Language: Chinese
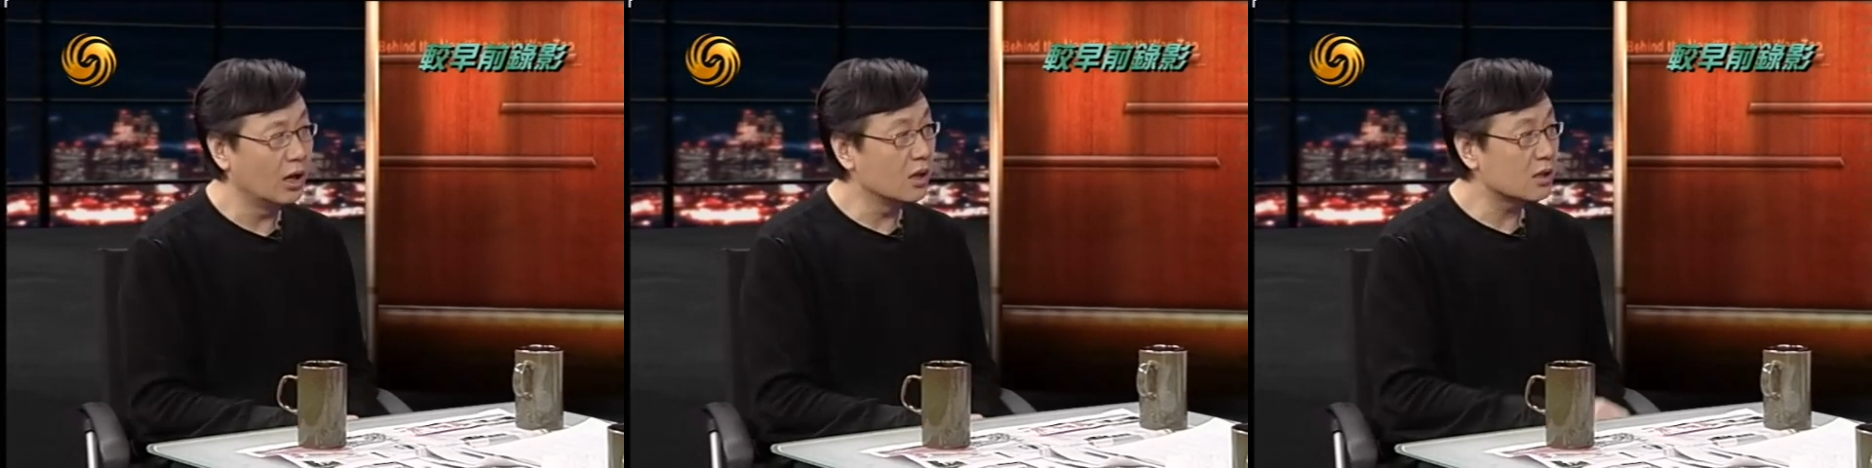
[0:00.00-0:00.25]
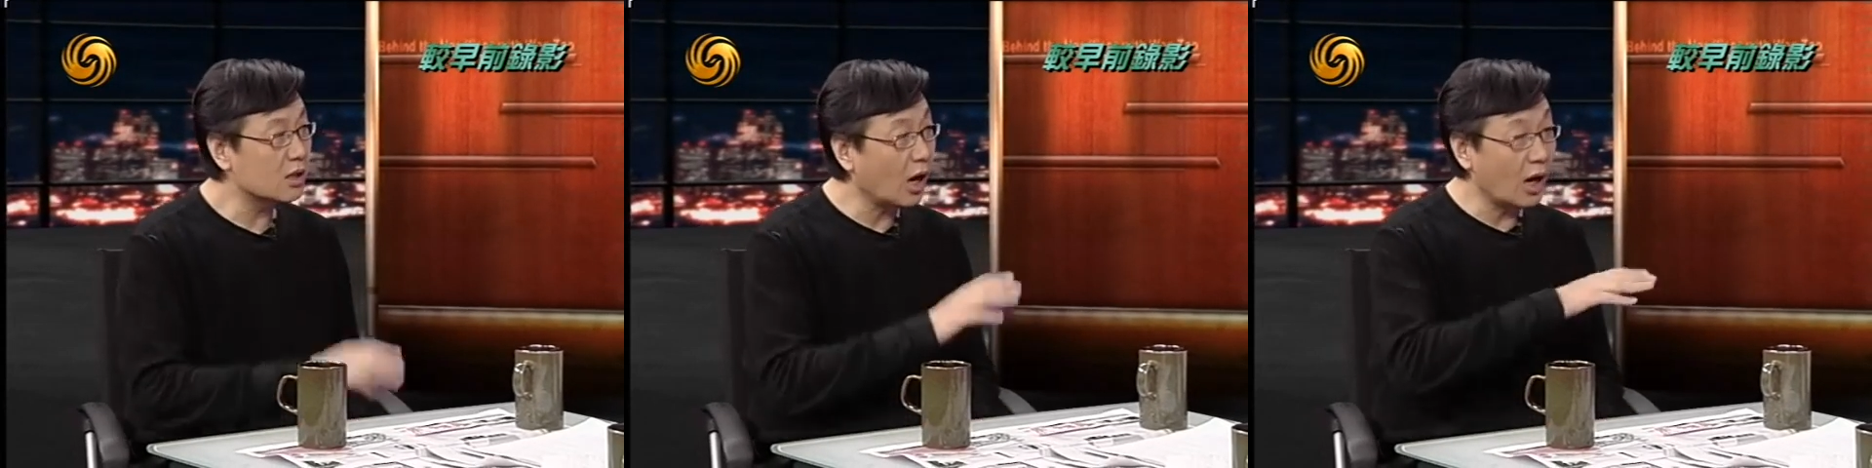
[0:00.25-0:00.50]

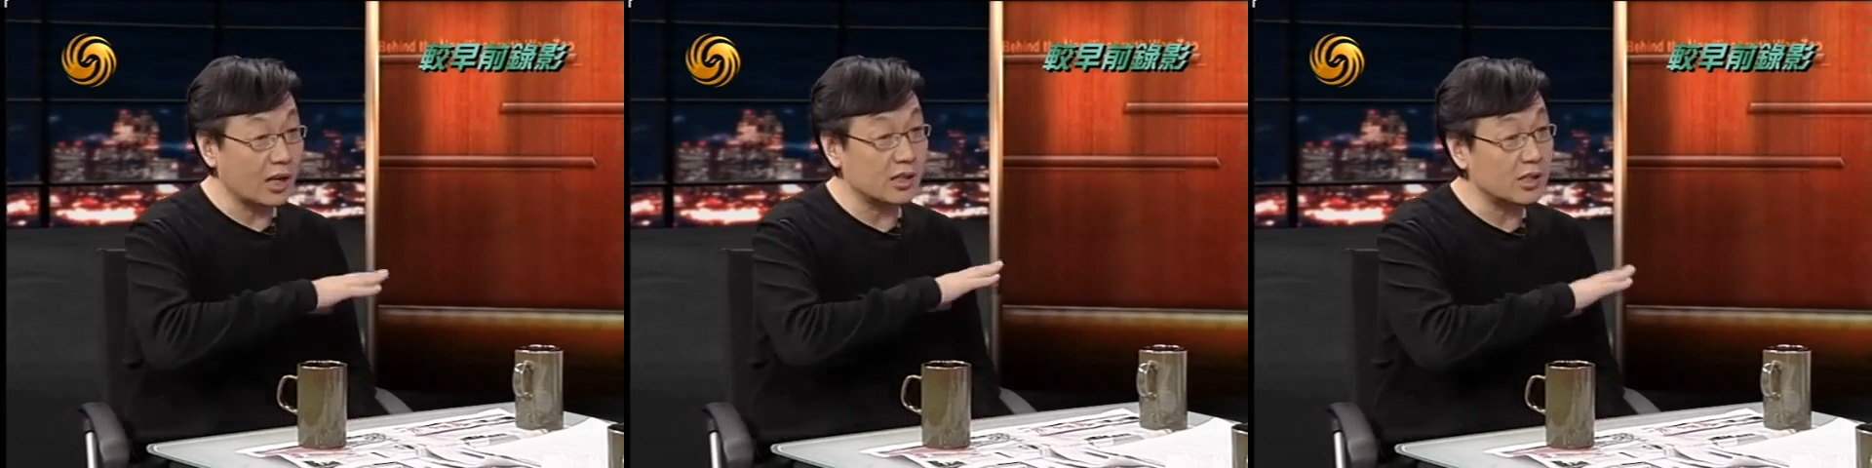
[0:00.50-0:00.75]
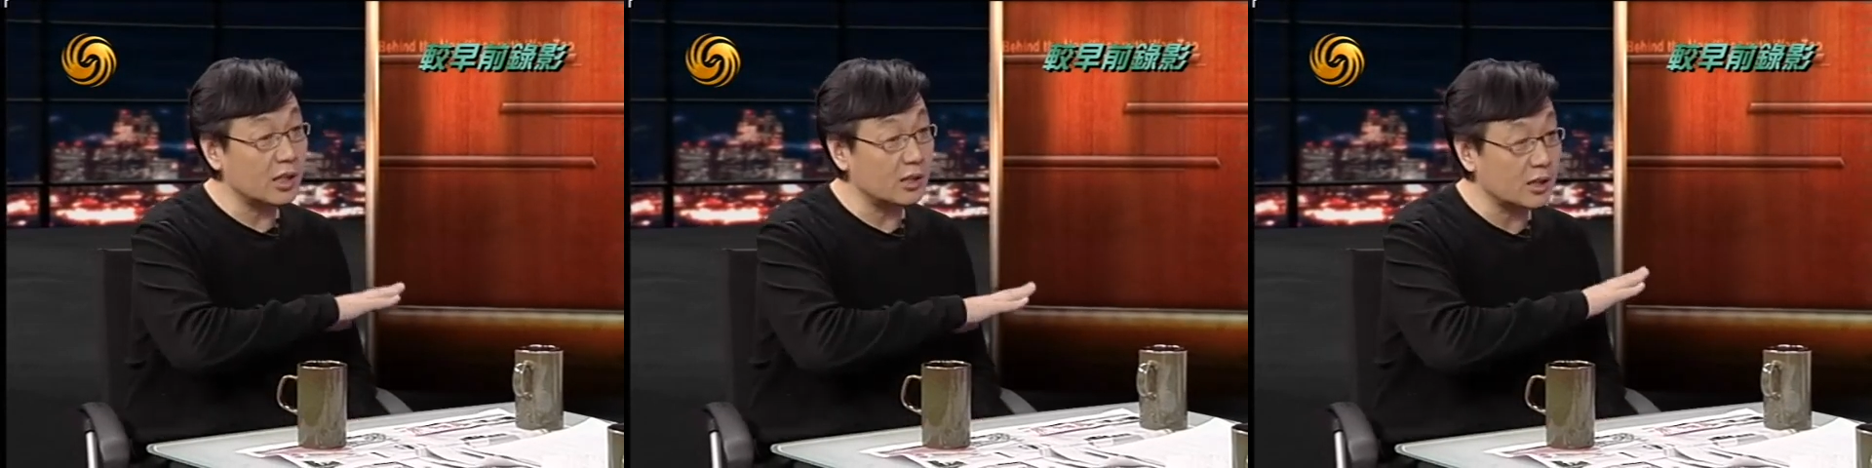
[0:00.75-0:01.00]
上海
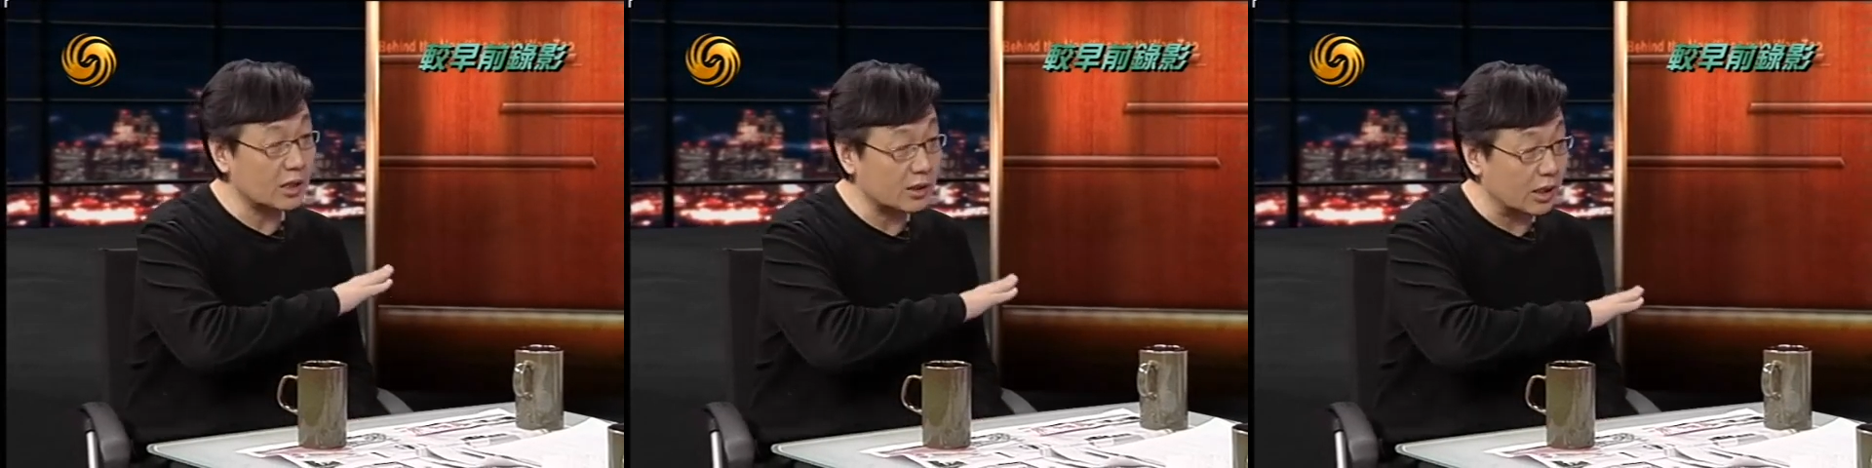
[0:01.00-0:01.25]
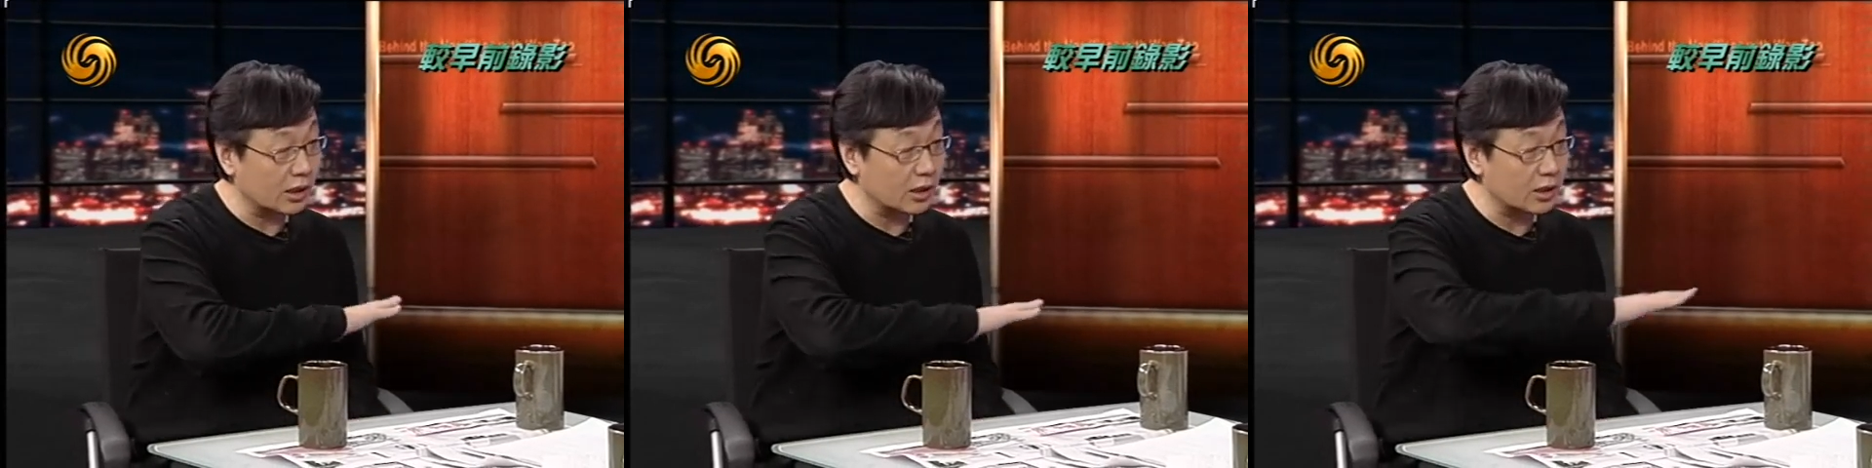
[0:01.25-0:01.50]
现在
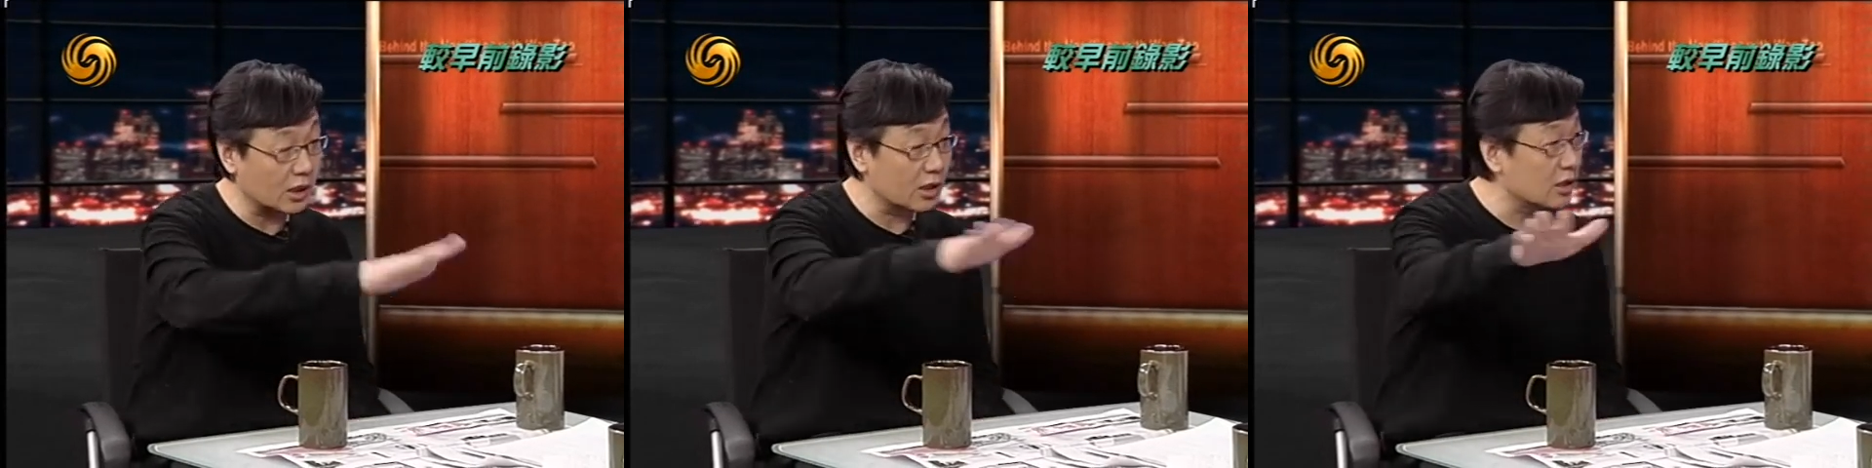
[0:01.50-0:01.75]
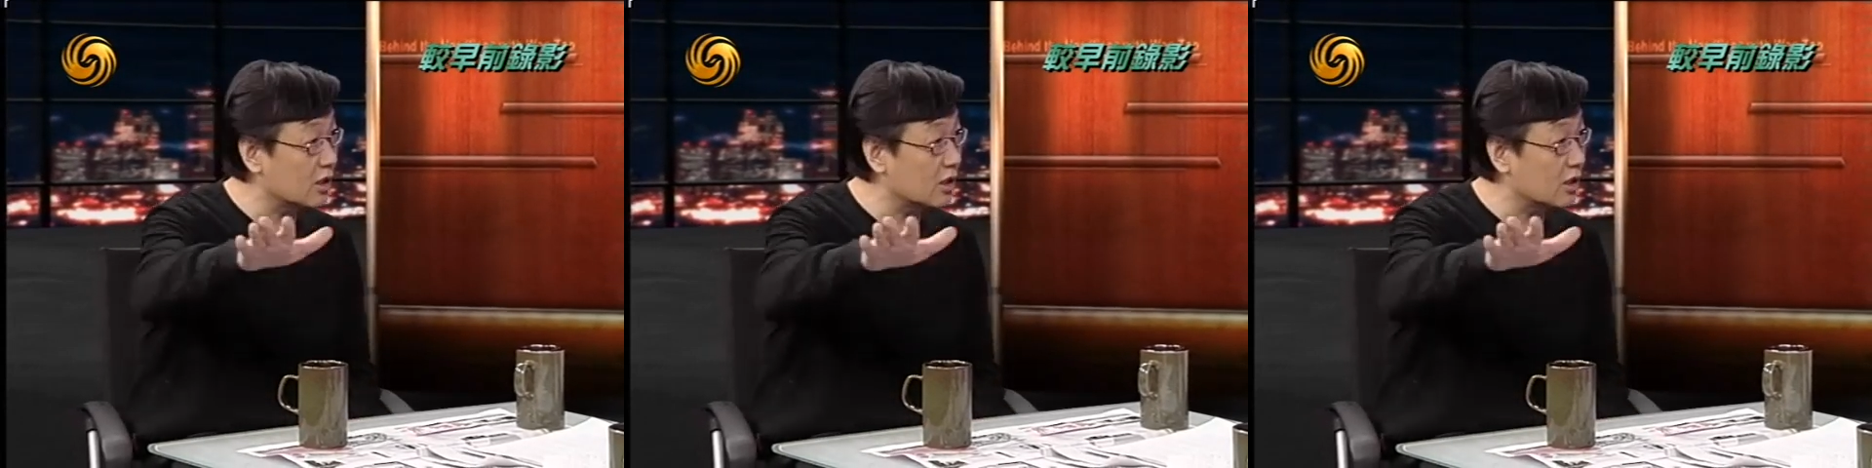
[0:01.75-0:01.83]
整个城